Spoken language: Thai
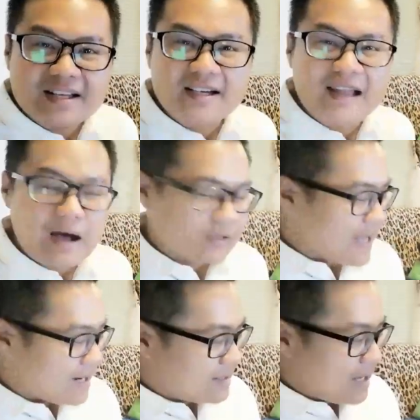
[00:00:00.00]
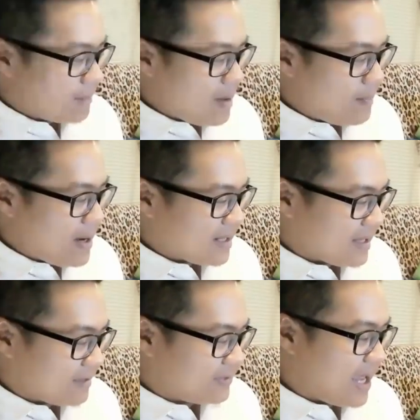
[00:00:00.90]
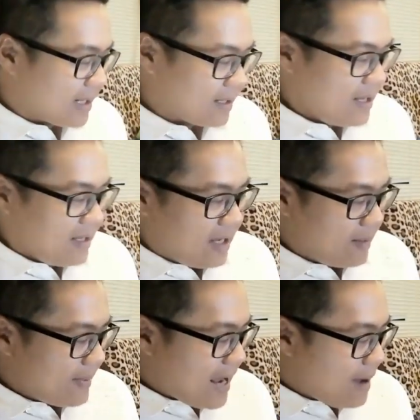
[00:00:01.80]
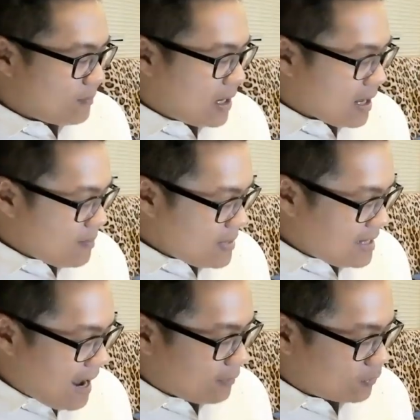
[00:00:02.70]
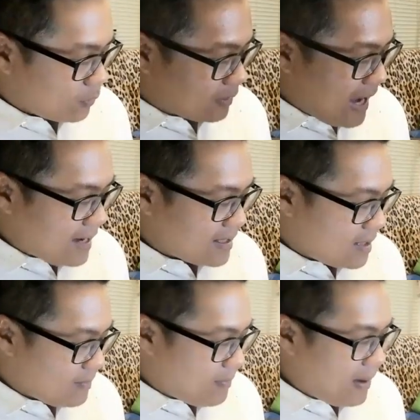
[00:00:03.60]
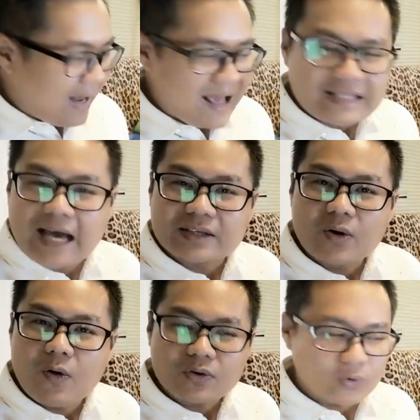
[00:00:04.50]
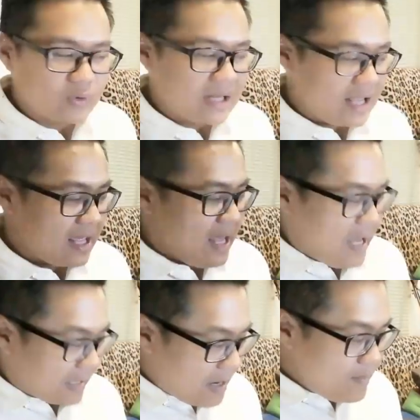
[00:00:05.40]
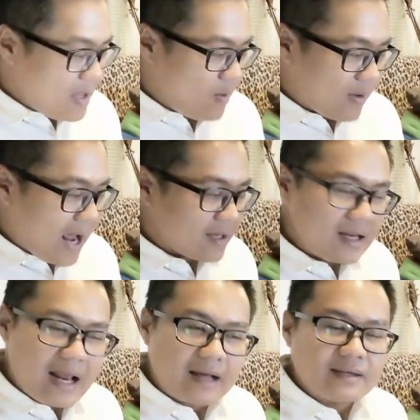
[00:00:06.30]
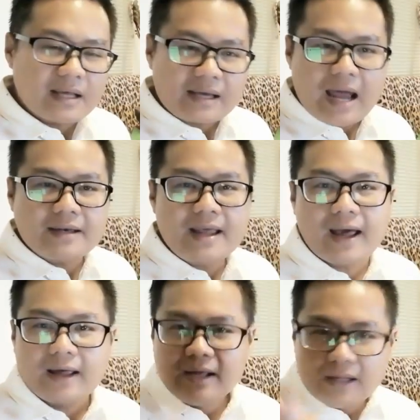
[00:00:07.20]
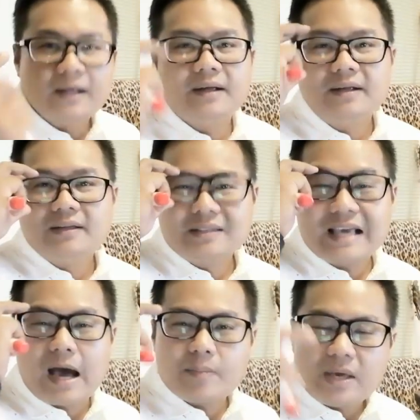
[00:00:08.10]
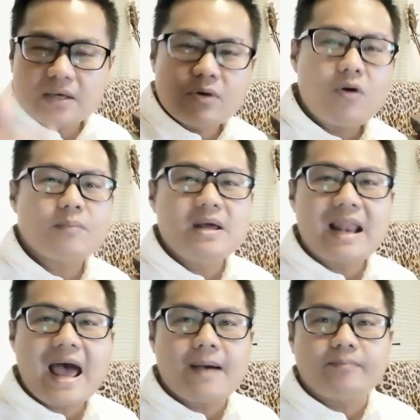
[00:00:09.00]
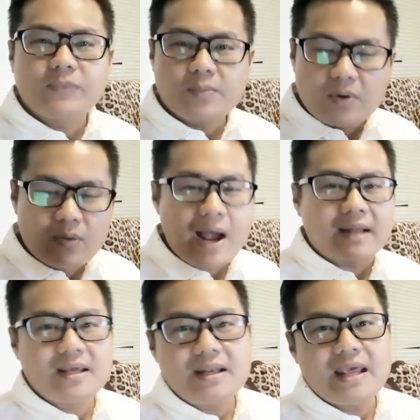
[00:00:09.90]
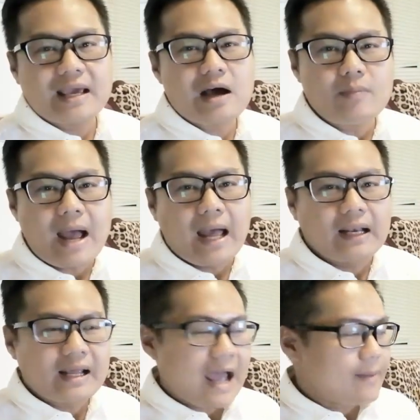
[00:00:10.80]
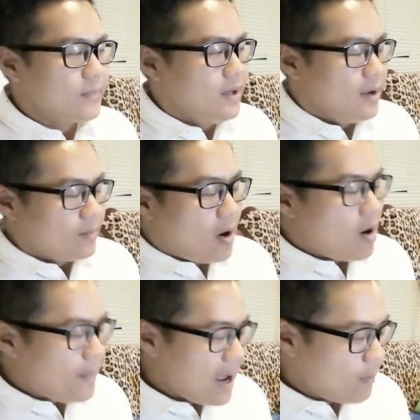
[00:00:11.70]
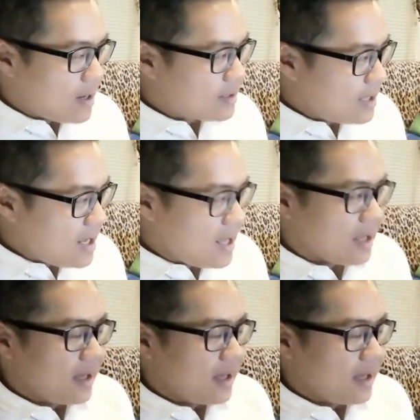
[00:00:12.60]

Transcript: นคือดาวจันทร์เนี่ยมาเป็นเกษตรเห็นไหมครับ แล้วก็มีดาวศุกร์การเงินมาเป็นราชาโชคอยู่ตรงนี้ ก็มีโอกาสที่ราศีกันเนี่ย จะมีโชคมีลาบจะมีโอกาสที่ดีเข้ามานะครับ พอไปวันที่